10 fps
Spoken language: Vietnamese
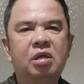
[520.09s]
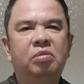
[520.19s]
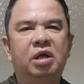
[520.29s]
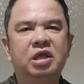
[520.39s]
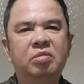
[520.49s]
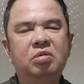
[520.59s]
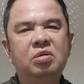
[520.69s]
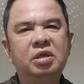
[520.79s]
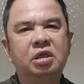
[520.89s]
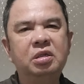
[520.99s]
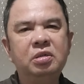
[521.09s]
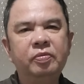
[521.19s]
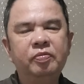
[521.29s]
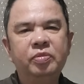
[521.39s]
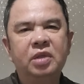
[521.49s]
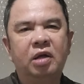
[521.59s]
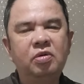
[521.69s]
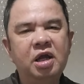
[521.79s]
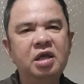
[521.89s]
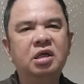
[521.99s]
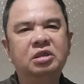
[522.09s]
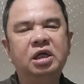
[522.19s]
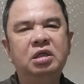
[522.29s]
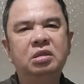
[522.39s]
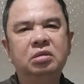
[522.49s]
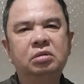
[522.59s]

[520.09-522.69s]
và giám đốc công an tỉnh đã có hai lần sai